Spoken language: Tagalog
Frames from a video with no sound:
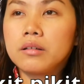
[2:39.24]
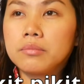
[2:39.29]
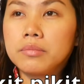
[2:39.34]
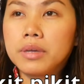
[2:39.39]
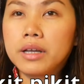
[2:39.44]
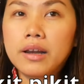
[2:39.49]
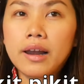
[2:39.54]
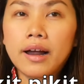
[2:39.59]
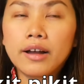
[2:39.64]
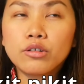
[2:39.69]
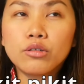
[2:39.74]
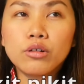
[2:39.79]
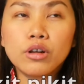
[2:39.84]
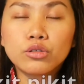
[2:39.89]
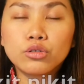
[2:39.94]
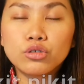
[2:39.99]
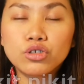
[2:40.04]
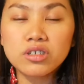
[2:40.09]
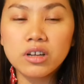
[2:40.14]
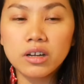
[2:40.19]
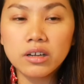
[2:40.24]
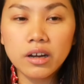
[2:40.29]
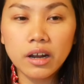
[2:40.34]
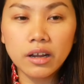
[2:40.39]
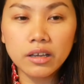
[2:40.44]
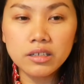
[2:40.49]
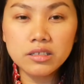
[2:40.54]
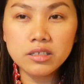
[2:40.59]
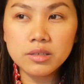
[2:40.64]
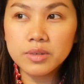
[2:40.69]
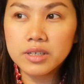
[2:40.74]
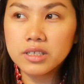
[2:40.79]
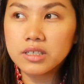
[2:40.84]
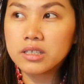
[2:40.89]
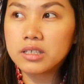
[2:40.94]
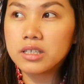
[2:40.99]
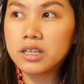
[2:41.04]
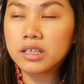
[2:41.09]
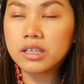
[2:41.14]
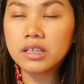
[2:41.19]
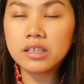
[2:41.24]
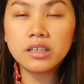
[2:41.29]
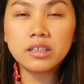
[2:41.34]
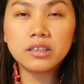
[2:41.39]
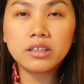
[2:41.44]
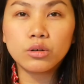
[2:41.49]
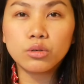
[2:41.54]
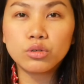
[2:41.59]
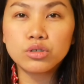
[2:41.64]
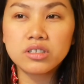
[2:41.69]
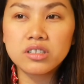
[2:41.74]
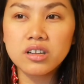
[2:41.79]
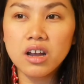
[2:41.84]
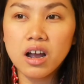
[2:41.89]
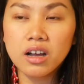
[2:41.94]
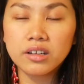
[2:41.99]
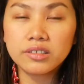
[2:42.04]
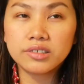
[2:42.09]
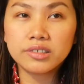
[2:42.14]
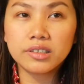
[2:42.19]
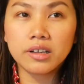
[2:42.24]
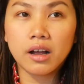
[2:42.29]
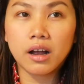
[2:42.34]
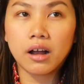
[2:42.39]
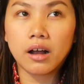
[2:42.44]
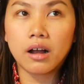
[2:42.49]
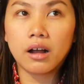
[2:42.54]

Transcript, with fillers: biglaan ko lang to siyang naisip kasi nakikita ko siya sa